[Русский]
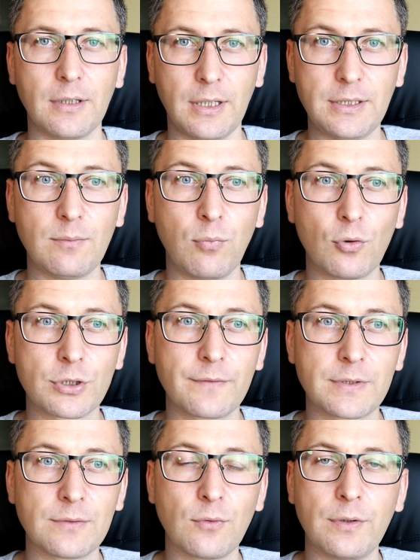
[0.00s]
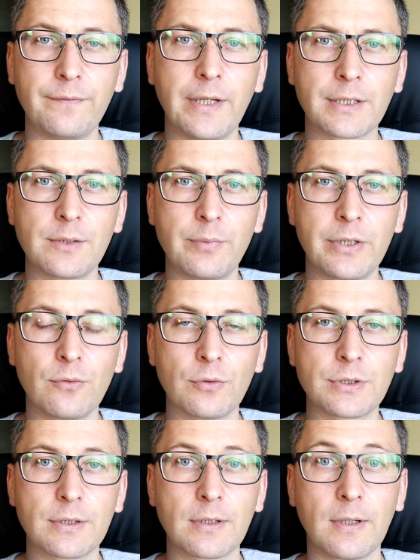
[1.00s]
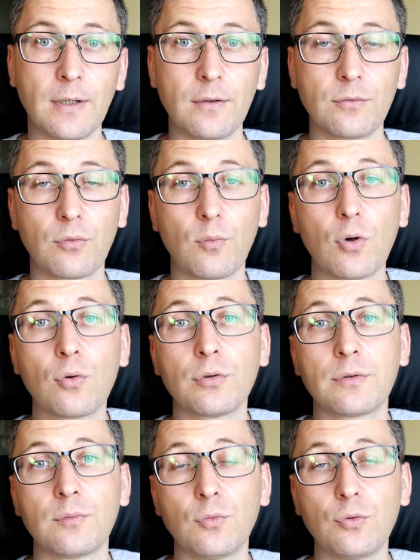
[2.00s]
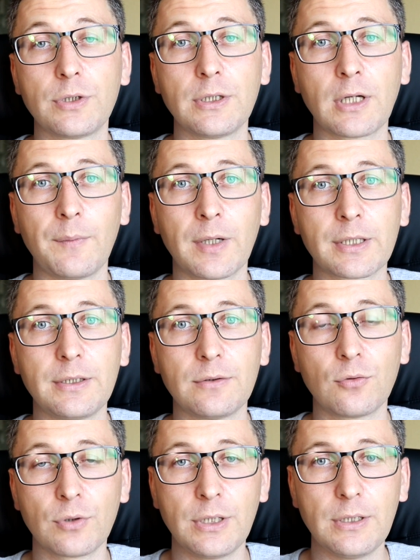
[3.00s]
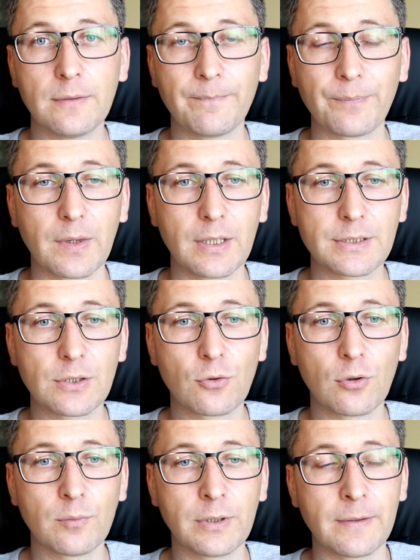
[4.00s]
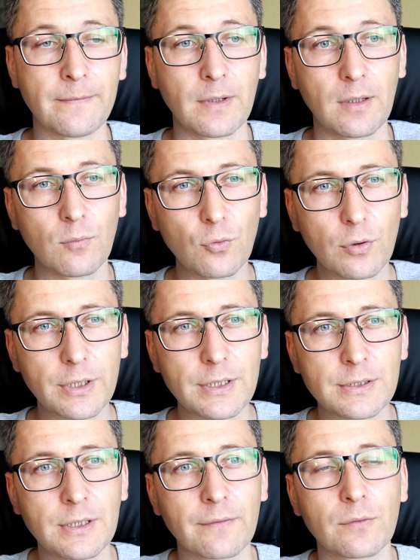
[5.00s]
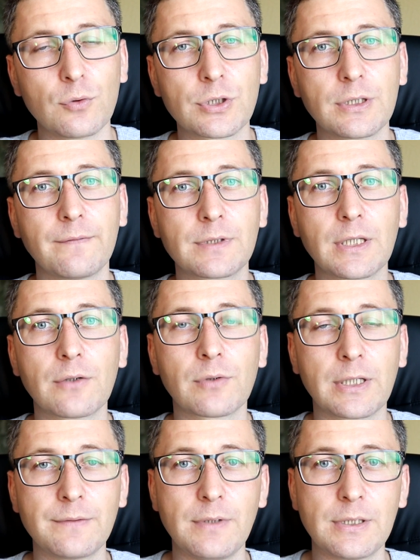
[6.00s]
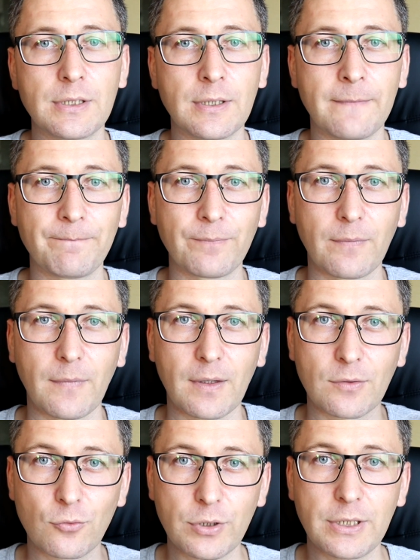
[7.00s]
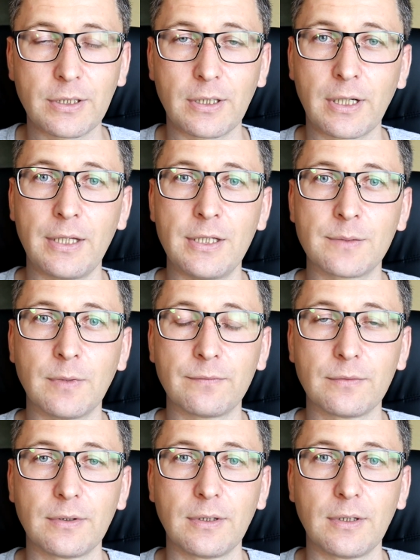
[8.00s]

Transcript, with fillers: Они больше всего инфекции переносят, но ну, могут мухи, комары, другие насекомые. Многие из них включены в цикл развития других организмов.